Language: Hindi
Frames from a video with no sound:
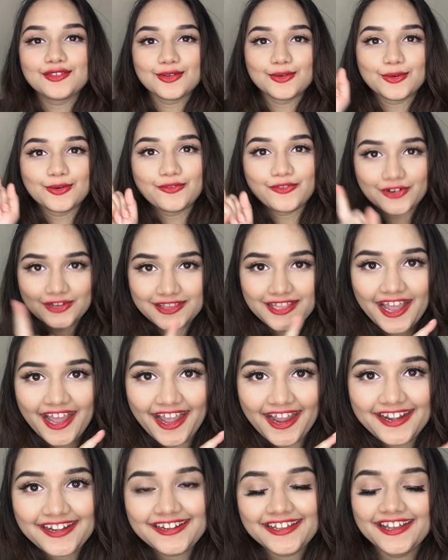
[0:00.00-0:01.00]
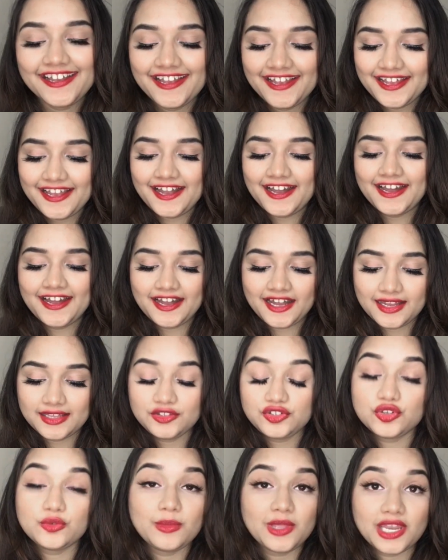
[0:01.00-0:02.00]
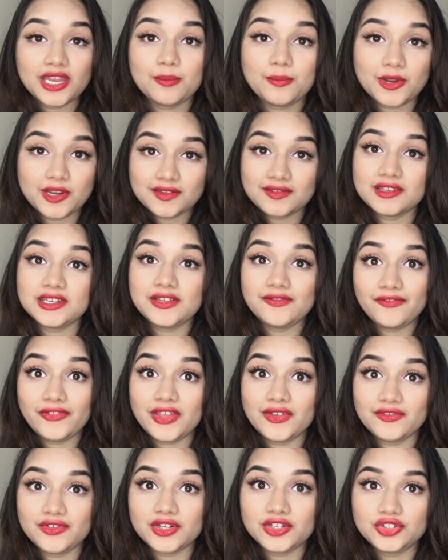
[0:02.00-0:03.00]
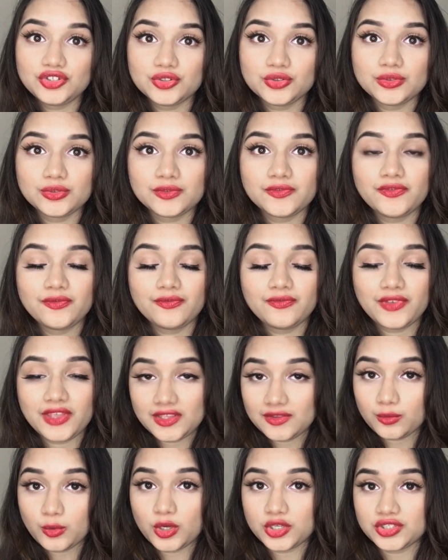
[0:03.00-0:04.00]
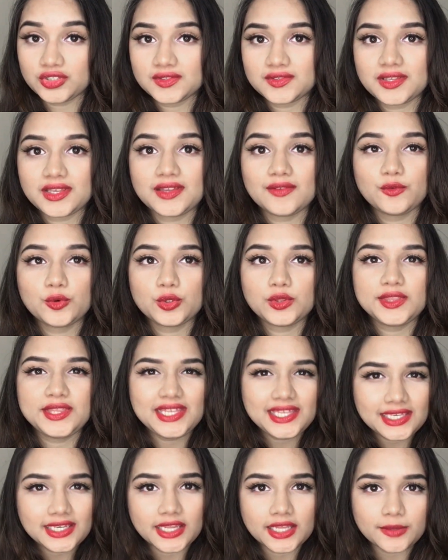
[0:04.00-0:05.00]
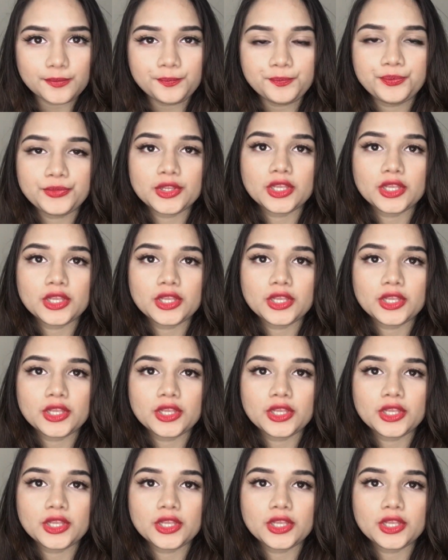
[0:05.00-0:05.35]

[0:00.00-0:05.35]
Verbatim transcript: सो फॉर दैट जो मेरे पर्सनली फेवरेट जो फेस वॉशेज़ हैं वो तीन हैं